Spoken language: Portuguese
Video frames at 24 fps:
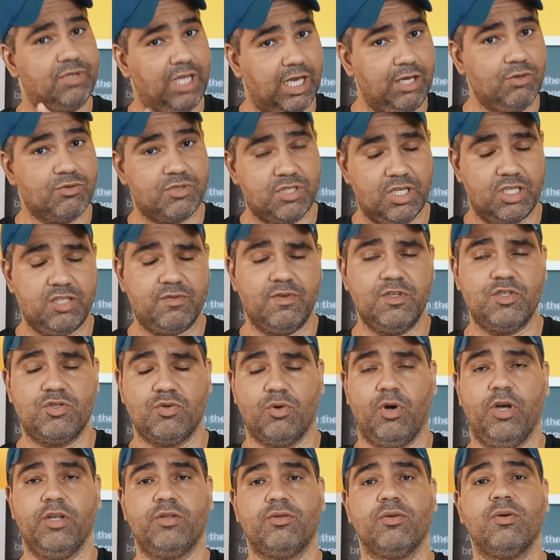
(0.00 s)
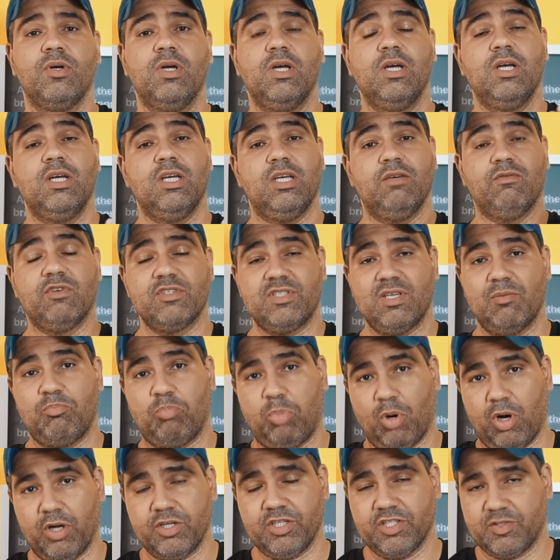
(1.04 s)
tem o de 128 e você
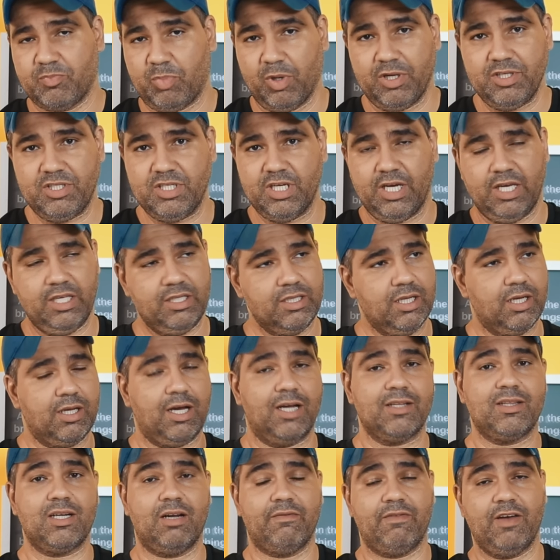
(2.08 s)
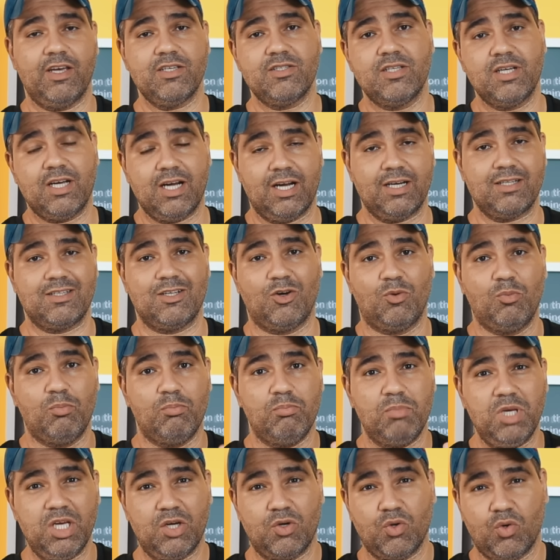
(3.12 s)
pode expandir ainda através de cartão
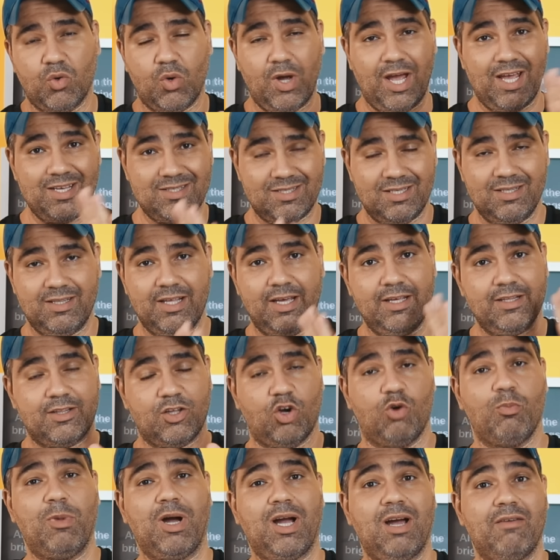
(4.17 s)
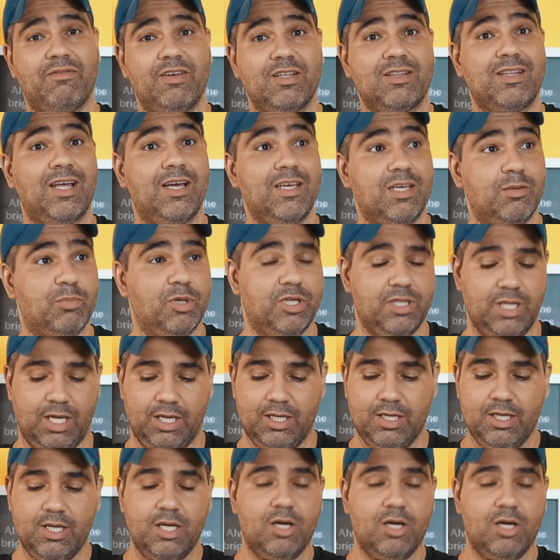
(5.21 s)
micro SD. Então é uma gaveta híbrida.